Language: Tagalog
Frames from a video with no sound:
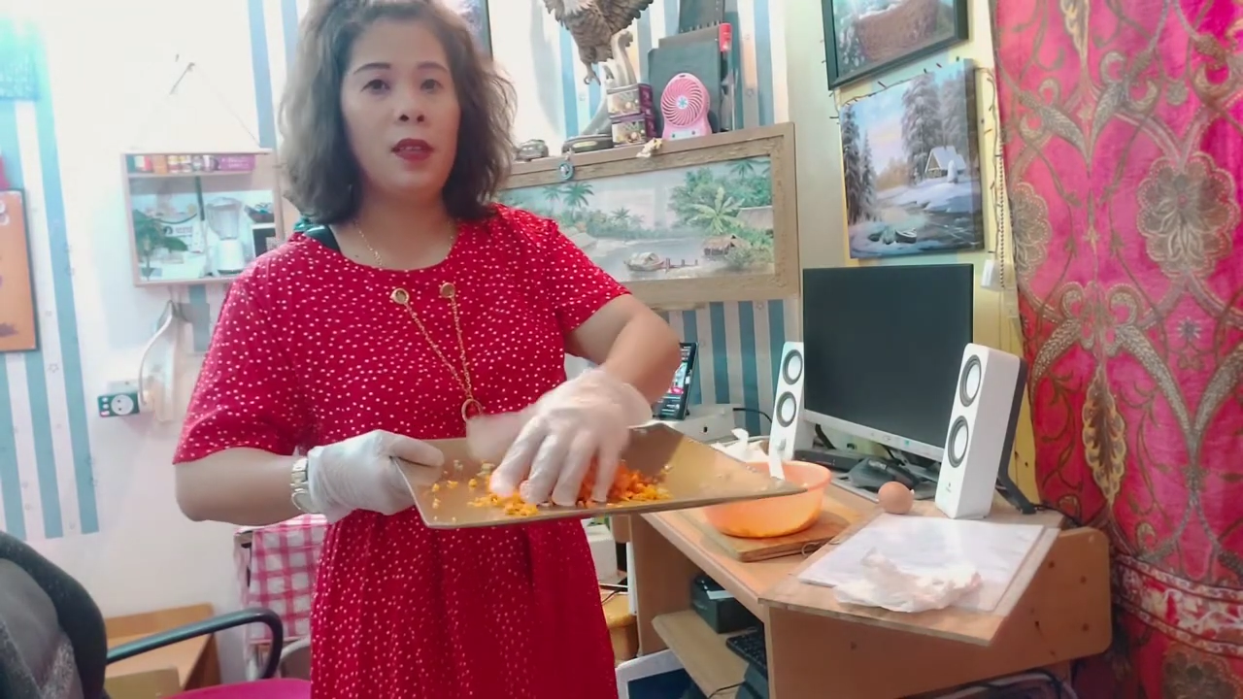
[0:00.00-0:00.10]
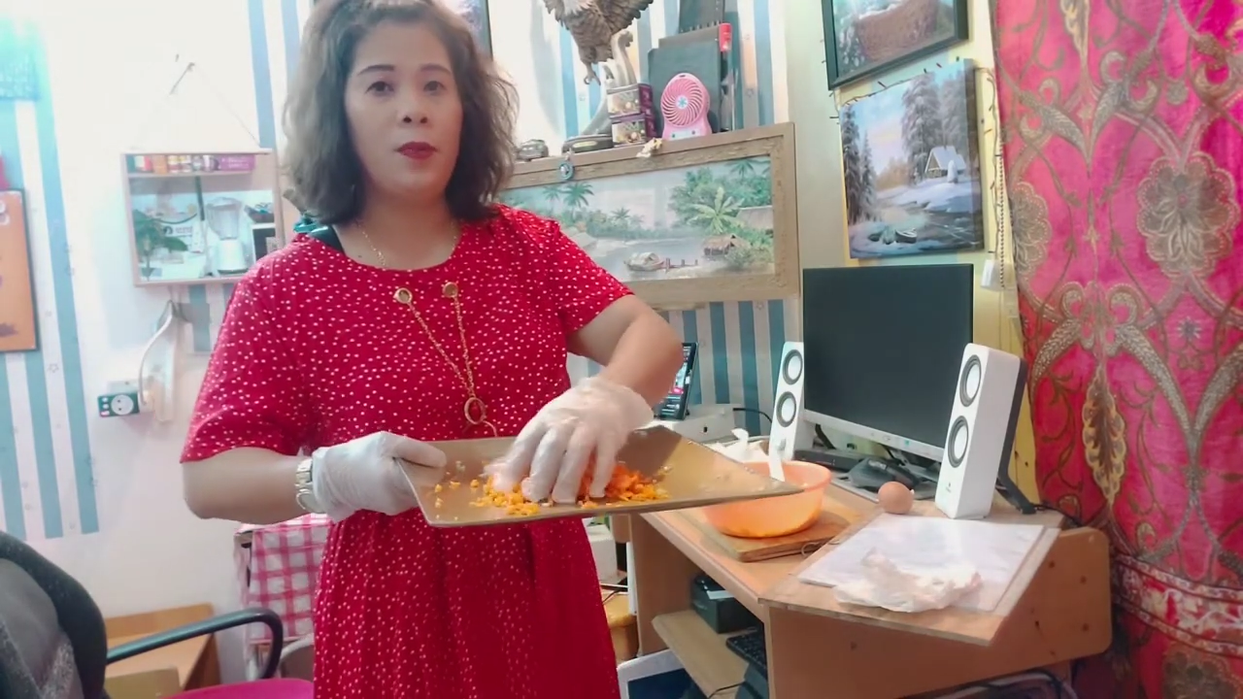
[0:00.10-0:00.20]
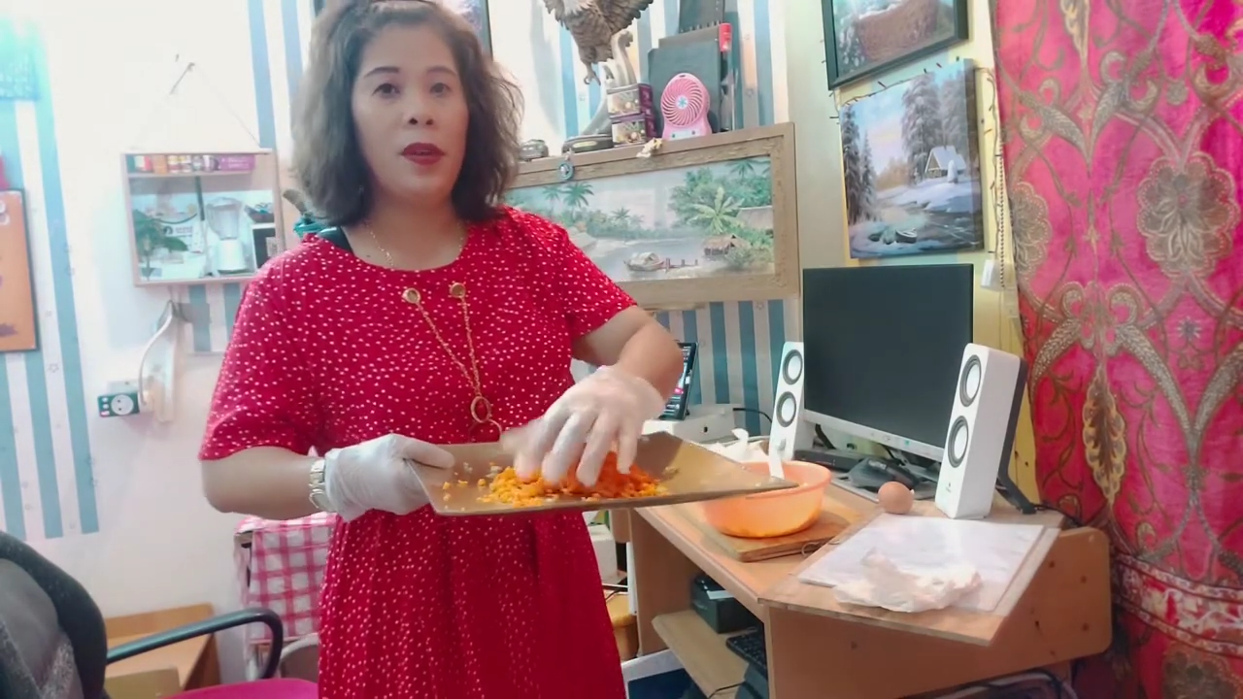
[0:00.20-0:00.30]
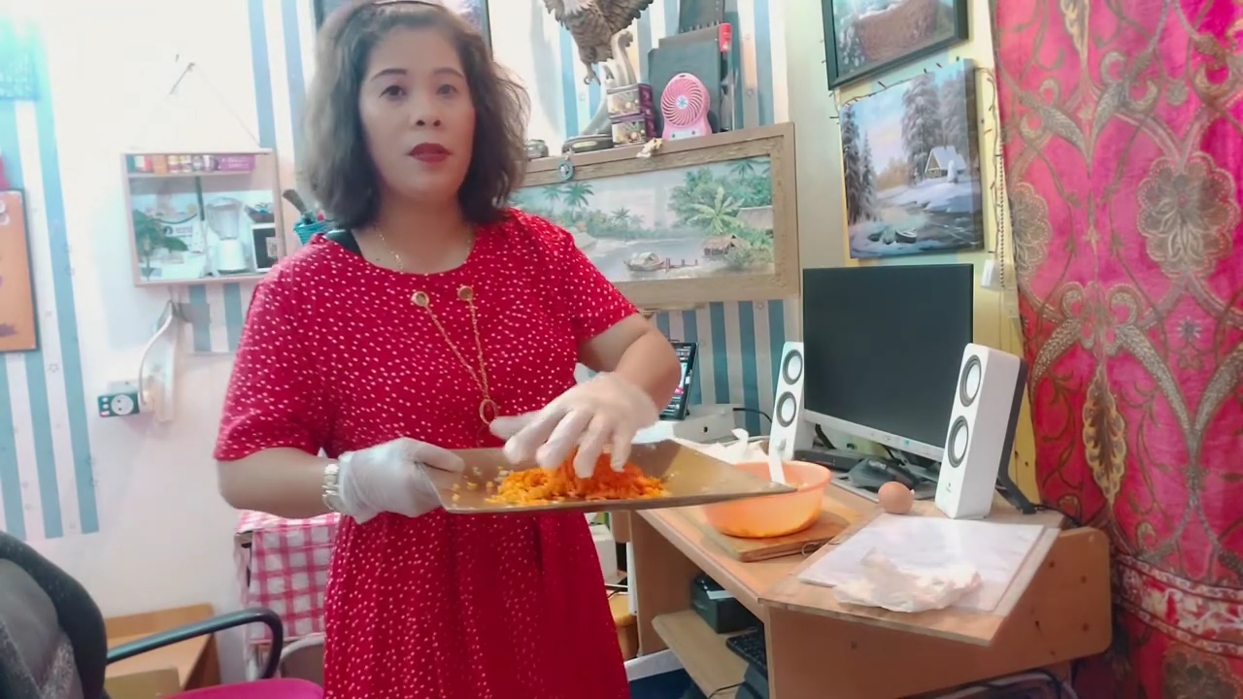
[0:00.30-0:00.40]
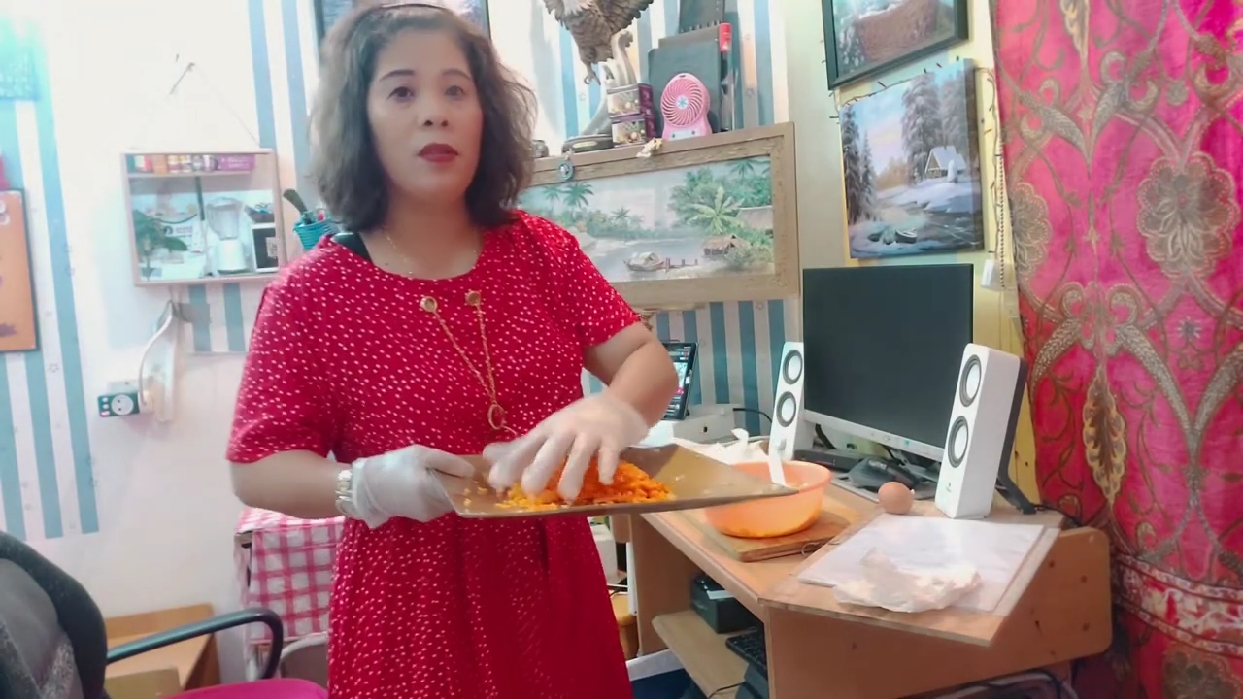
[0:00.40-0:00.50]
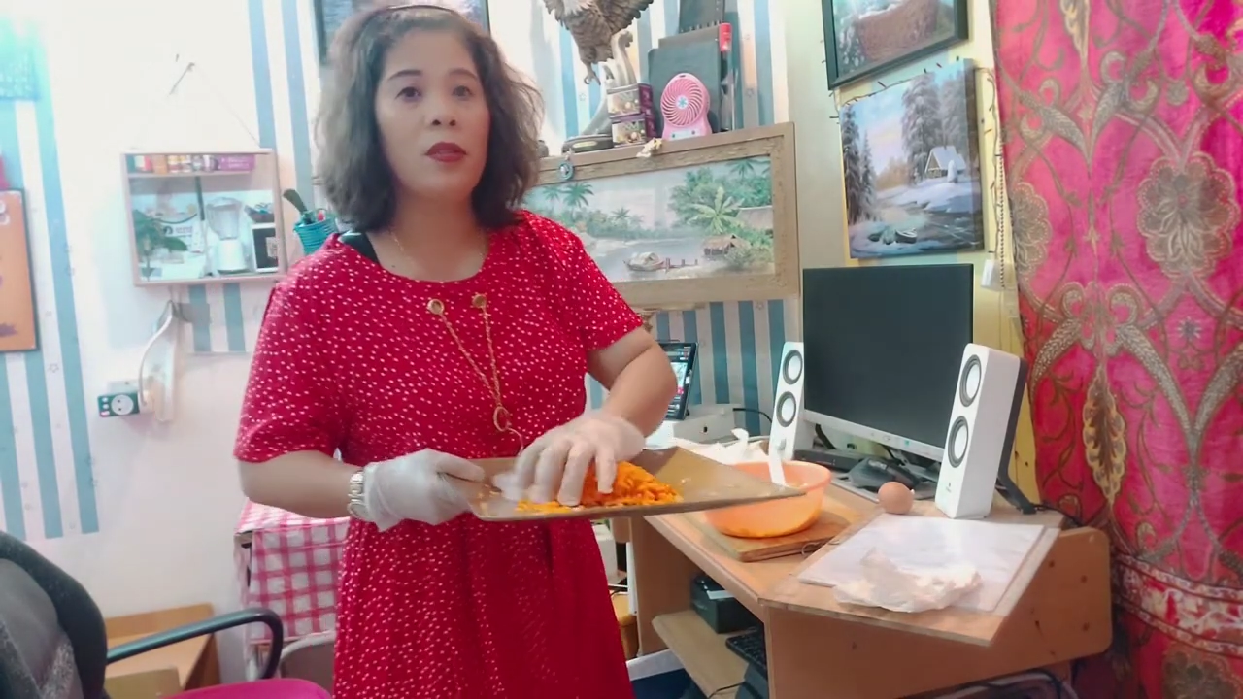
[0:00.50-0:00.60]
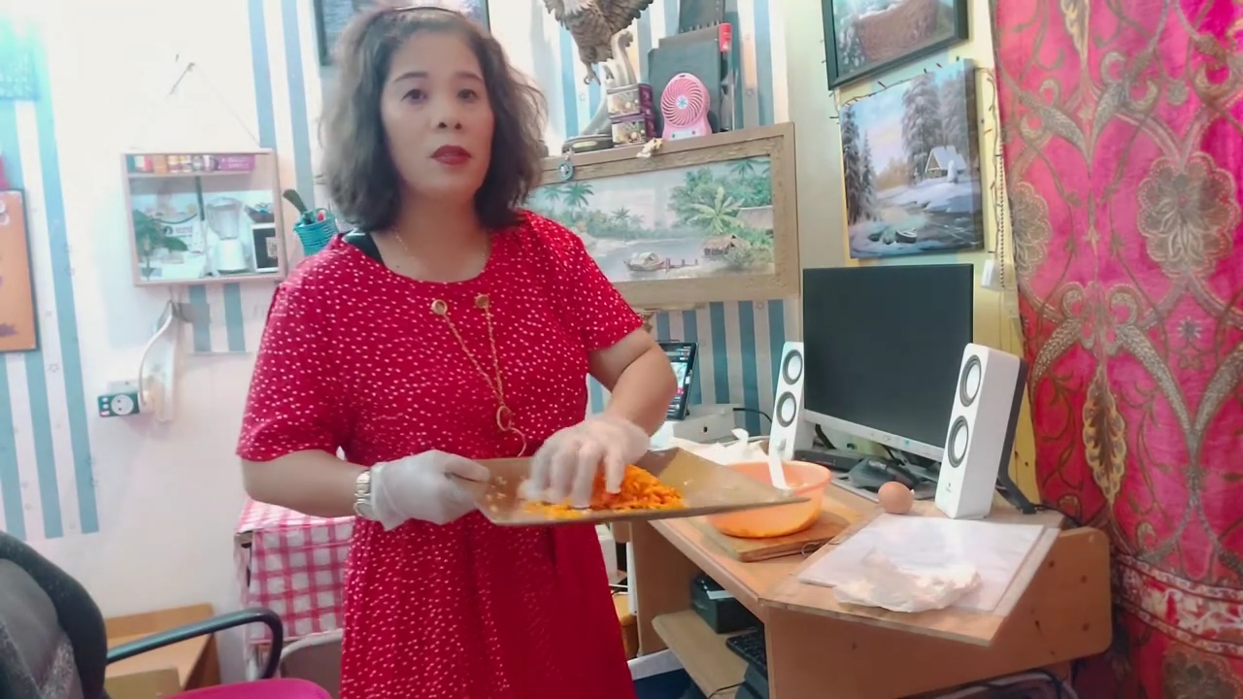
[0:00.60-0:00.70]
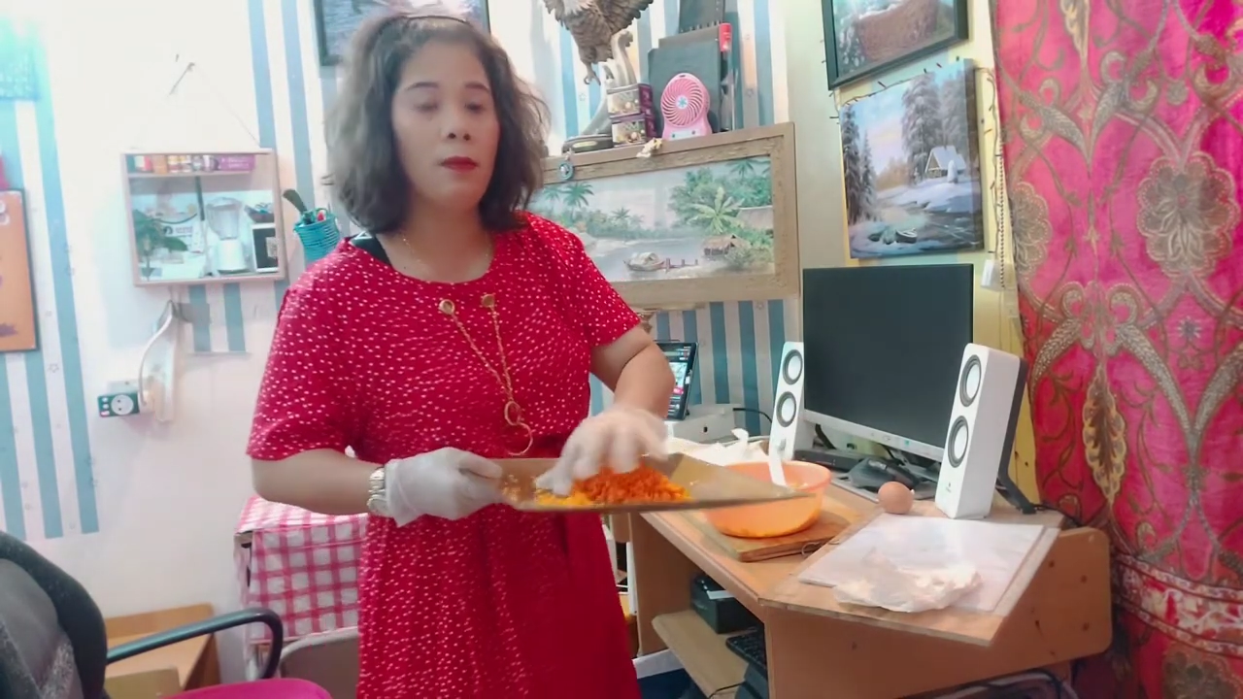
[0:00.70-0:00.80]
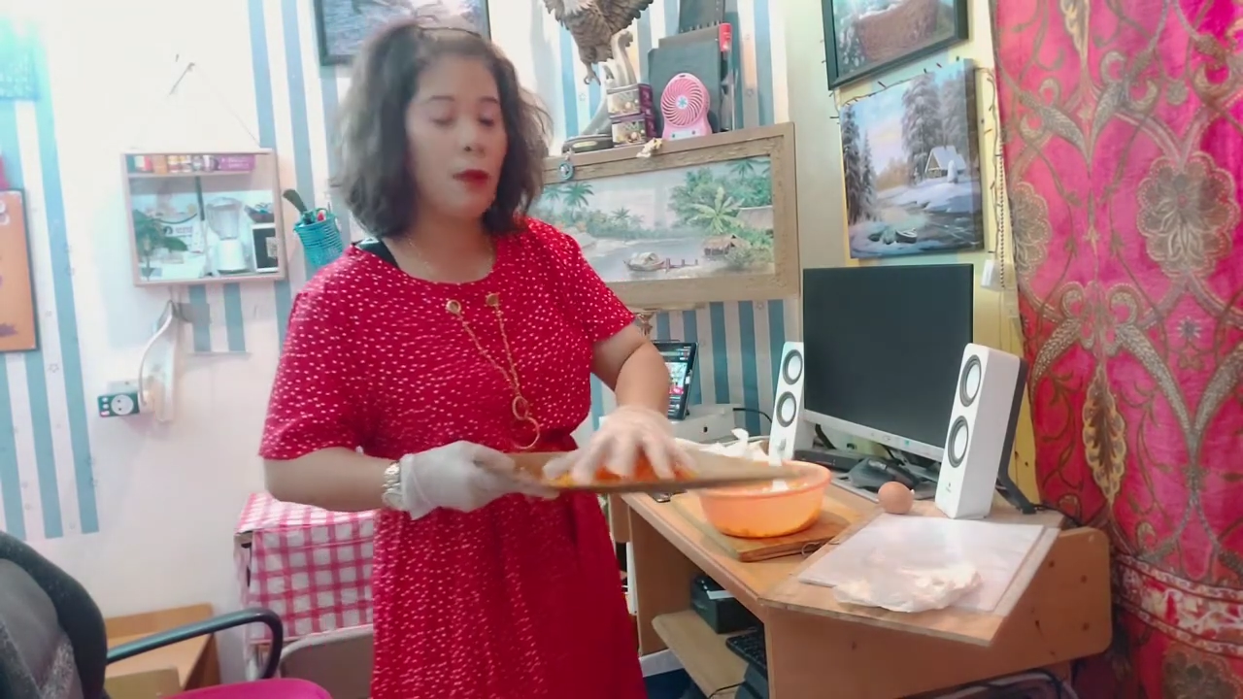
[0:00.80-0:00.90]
spring rolls,